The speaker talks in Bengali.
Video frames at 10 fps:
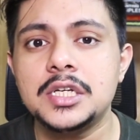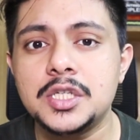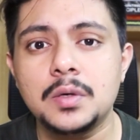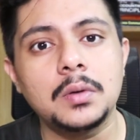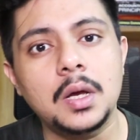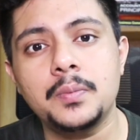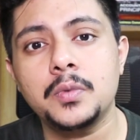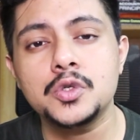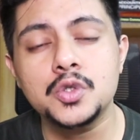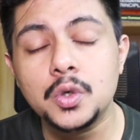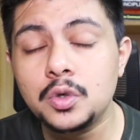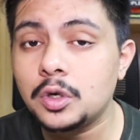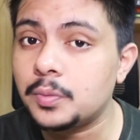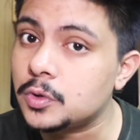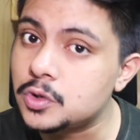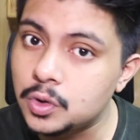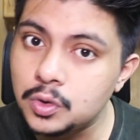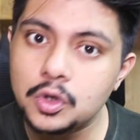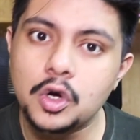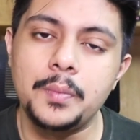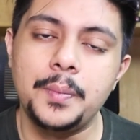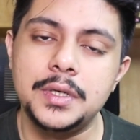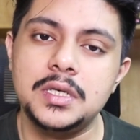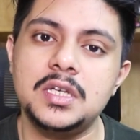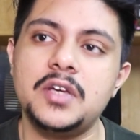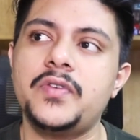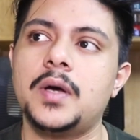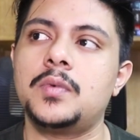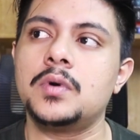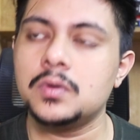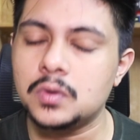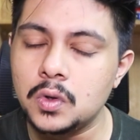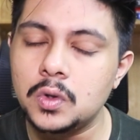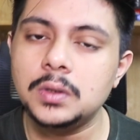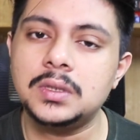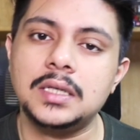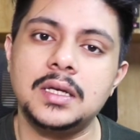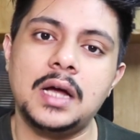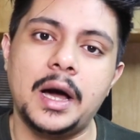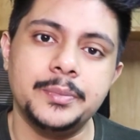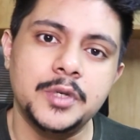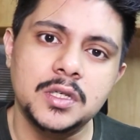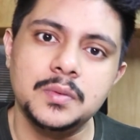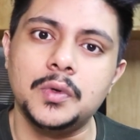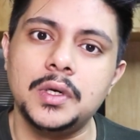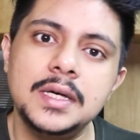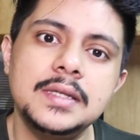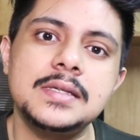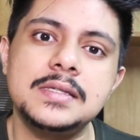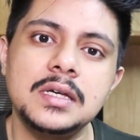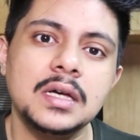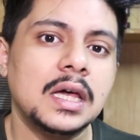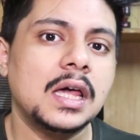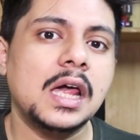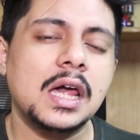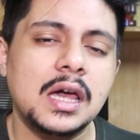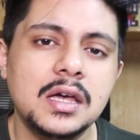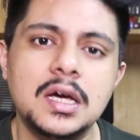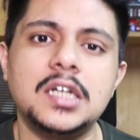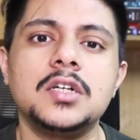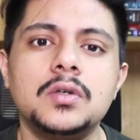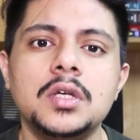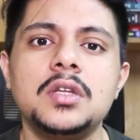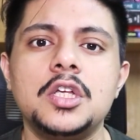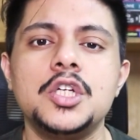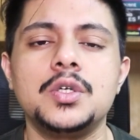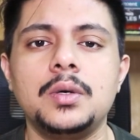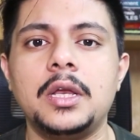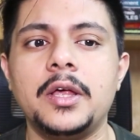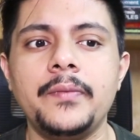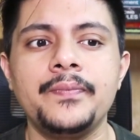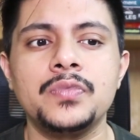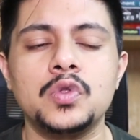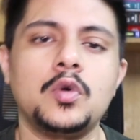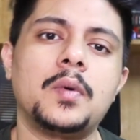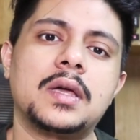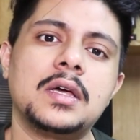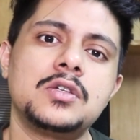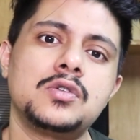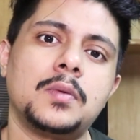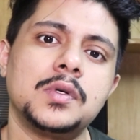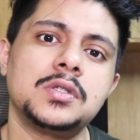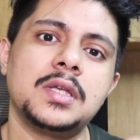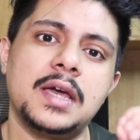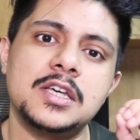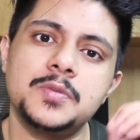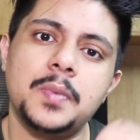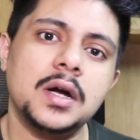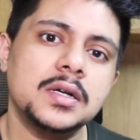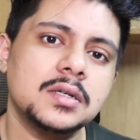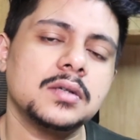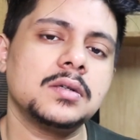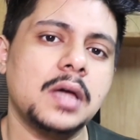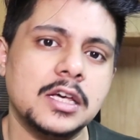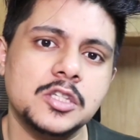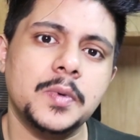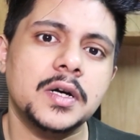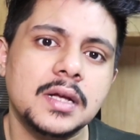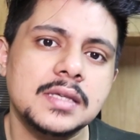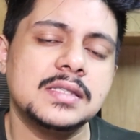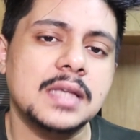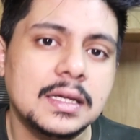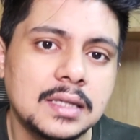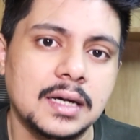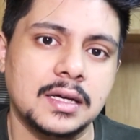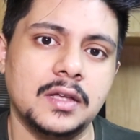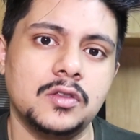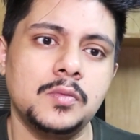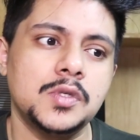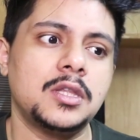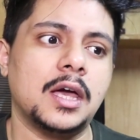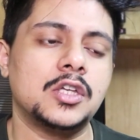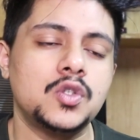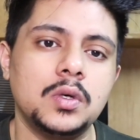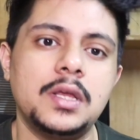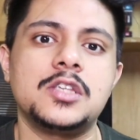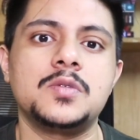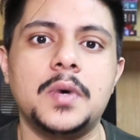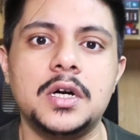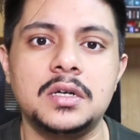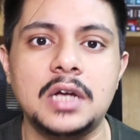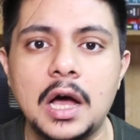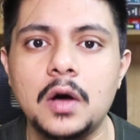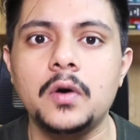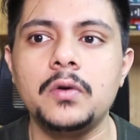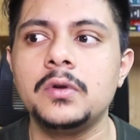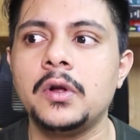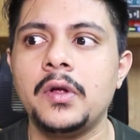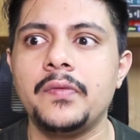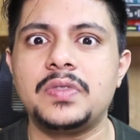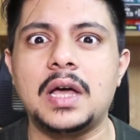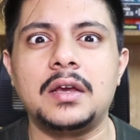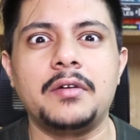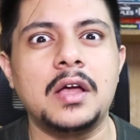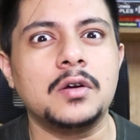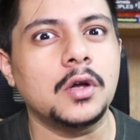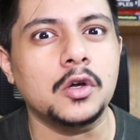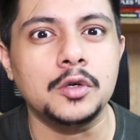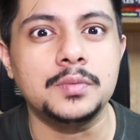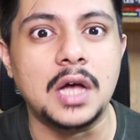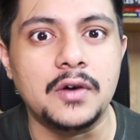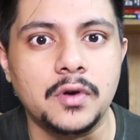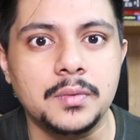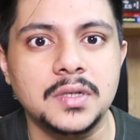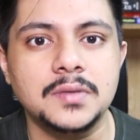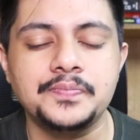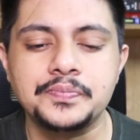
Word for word: সেগুলা প্রচণ্ড প্রচণ্ড কম্পিটিটিভ এবং গুগল তাদের আপডেটে বলেই দিছে এই ক্যাটাগরির নিশ হইলে তোমাকে তোমার যদি এক্সপার্ট এক্সপার্টাইজ না থাকে তুমি যদি অ্যাকচুয়ালি এক্সপার্ট না হও তাহলে র্যাঙ্ক করা খুব টাফ হবে